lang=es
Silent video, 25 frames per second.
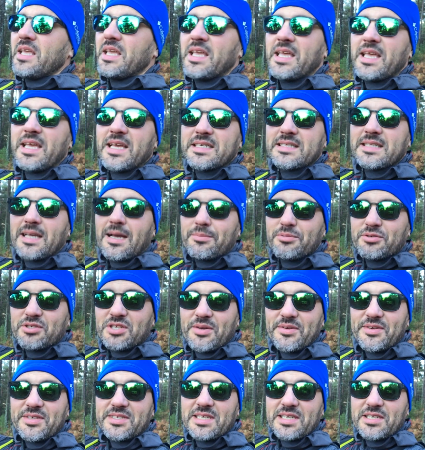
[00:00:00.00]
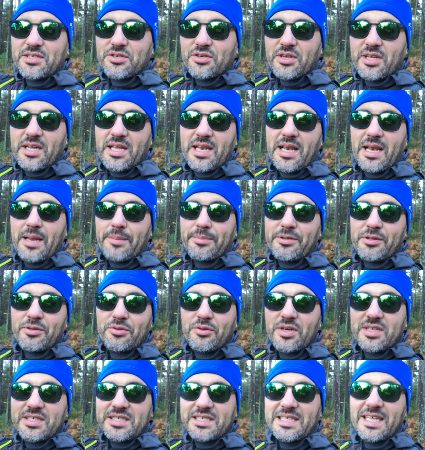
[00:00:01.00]
Y estaba, pues sabéis, eso que la
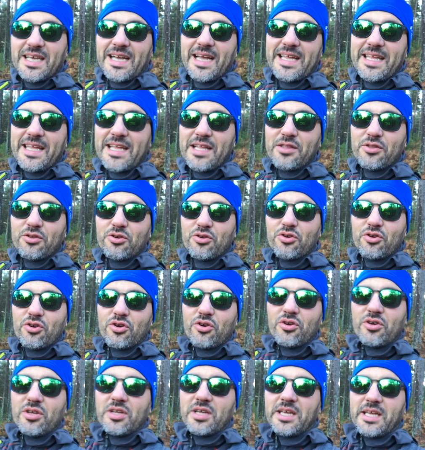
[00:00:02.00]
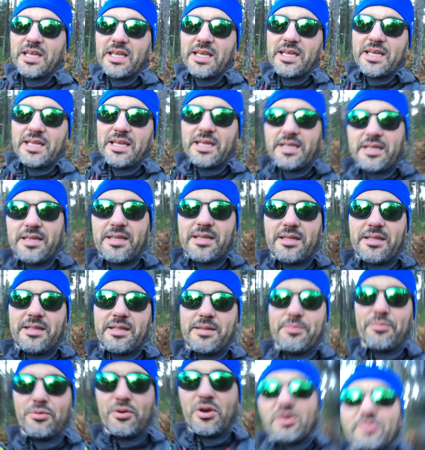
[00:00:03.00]
pintura se está cayendo, ¿no?
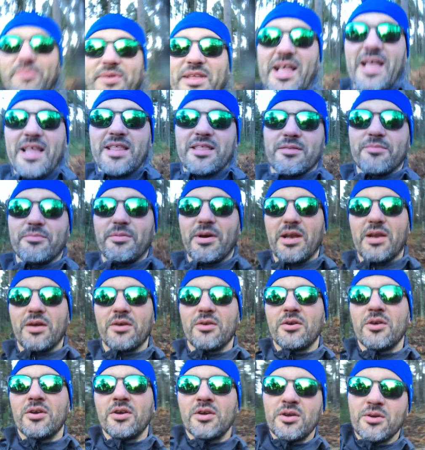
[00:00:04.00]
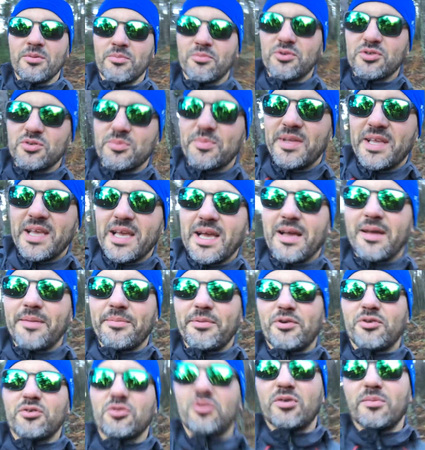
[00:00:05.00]
por la humedad. Bueno, pues mi hija me
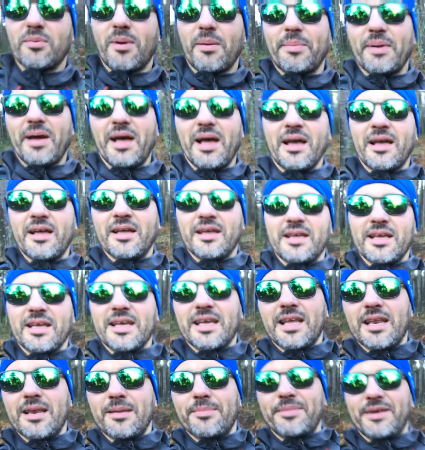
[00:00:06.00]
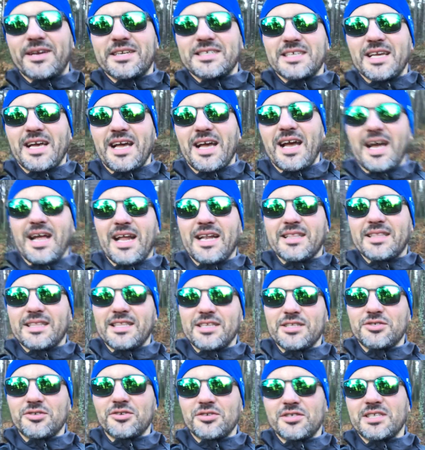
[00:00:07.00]
preguntó, papá, ¿qué le pasa al
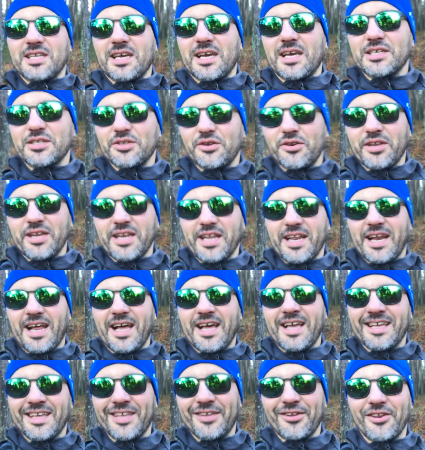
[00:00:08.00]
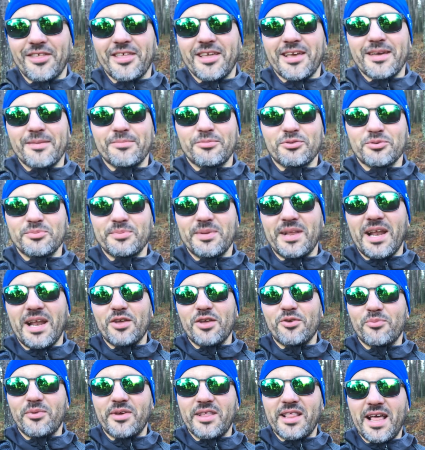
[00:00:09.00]
techo de esta gasolinera? Y yo le dije, pues
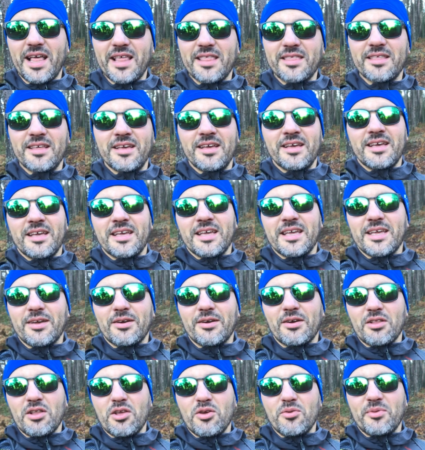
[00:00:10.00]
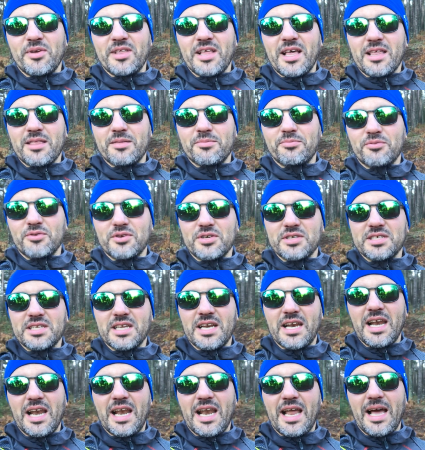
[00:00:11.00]
hay humedad y cuando hay humedad, pues
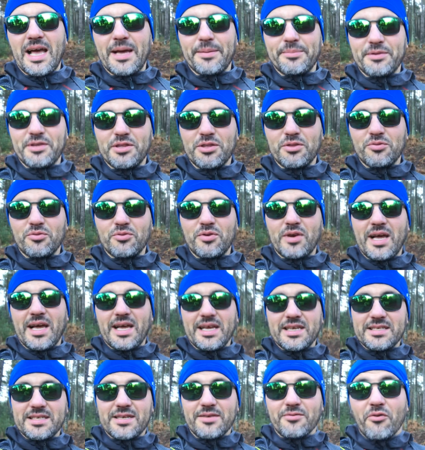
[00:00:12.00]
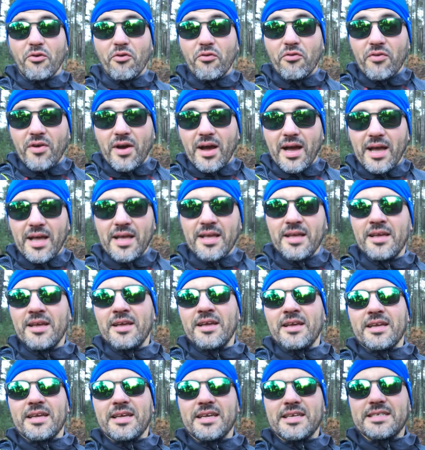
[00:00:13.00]
la pintura se bufa
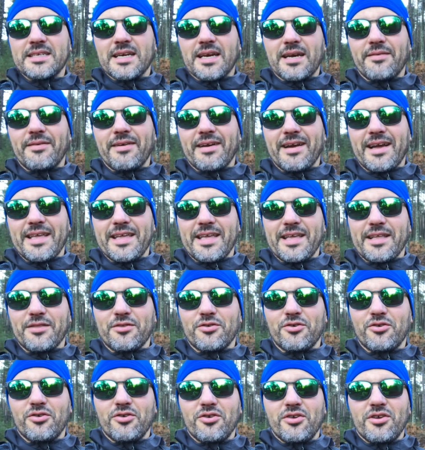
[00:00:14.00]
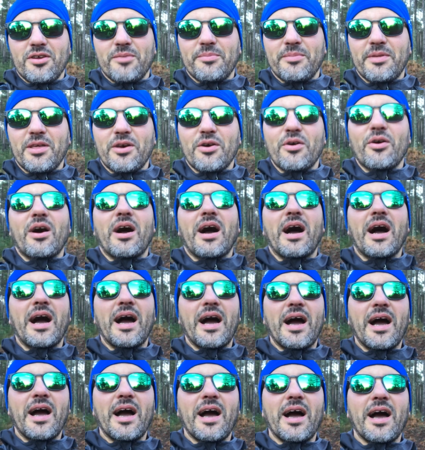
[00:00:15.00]
y se acaba cayendo. Me dijo,
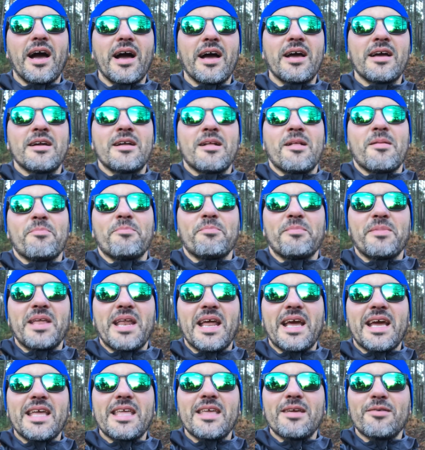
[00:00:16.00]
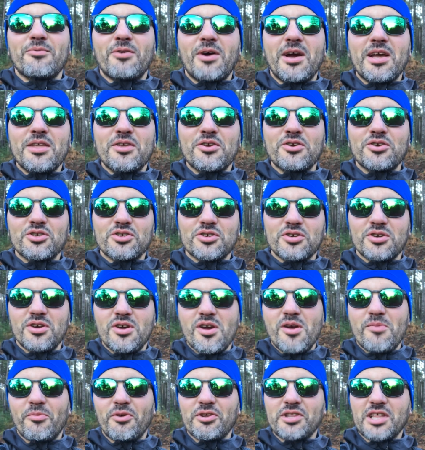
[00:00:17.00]
ah, mira que llevo años
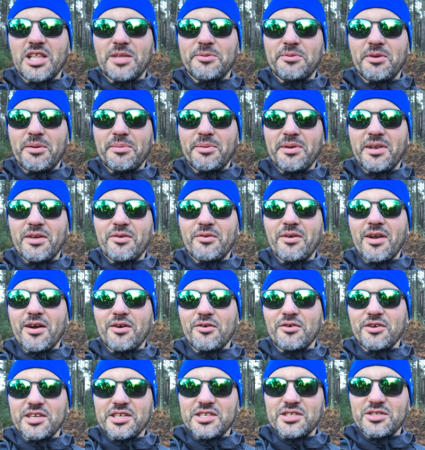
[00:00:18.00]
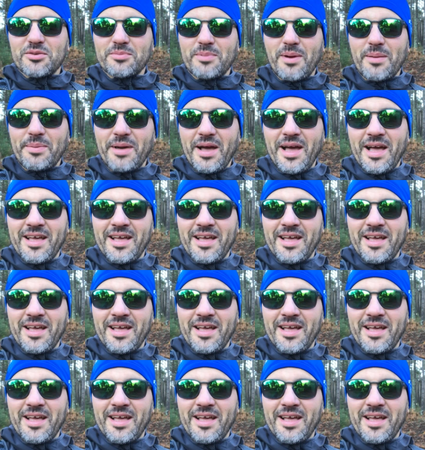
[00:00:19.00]
montándome una película con esto, papá.